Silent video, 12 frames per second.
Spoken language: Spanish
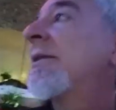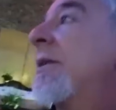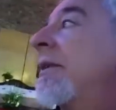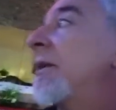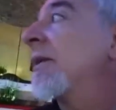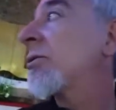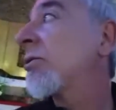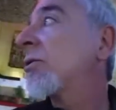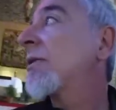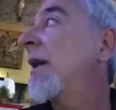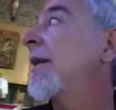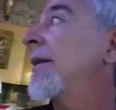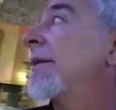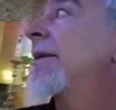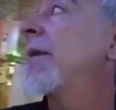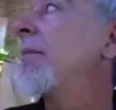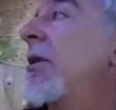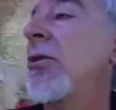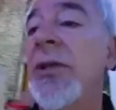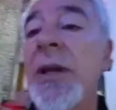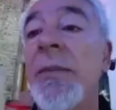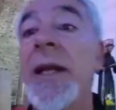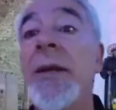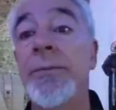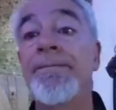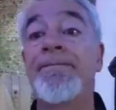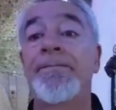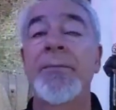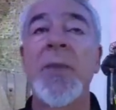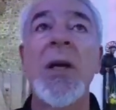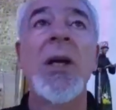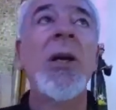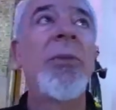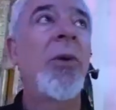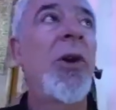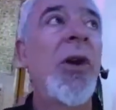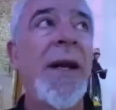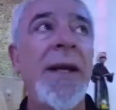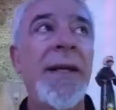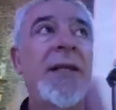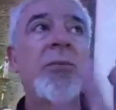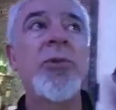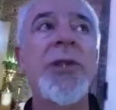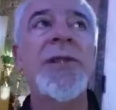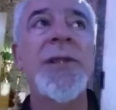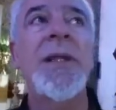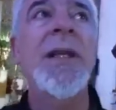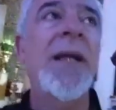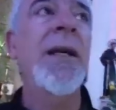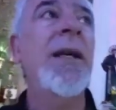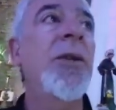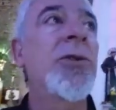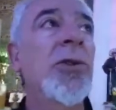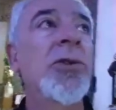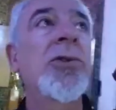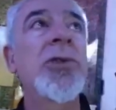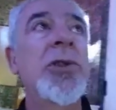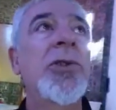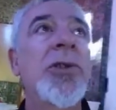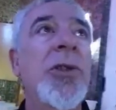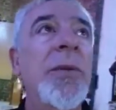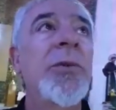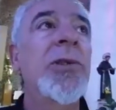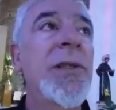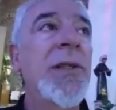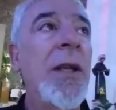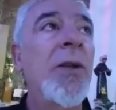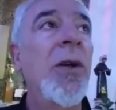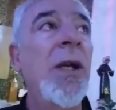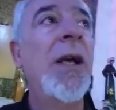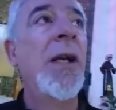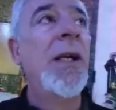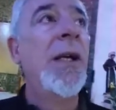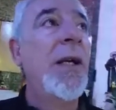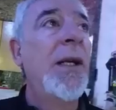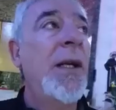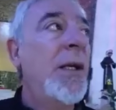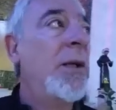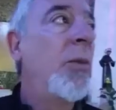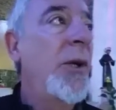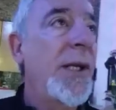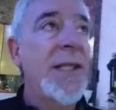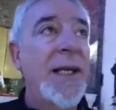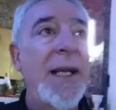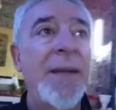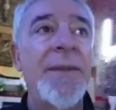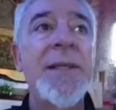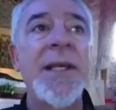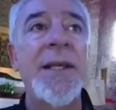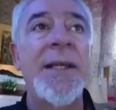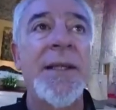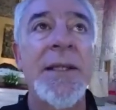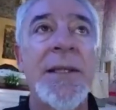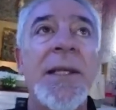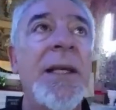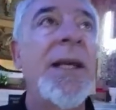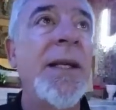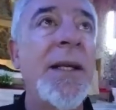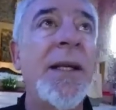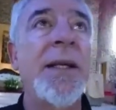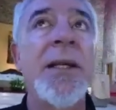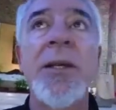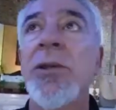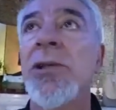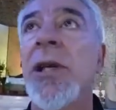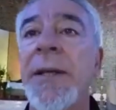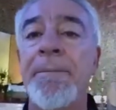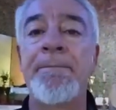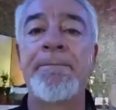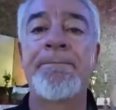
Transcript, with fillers: Sí, esto está también contaminado. Pero bueno, la energía es muy distinta ¿eh? a los otros sitios donde hemos estado. Voy a checar a ver si hay entes energéticos aquí.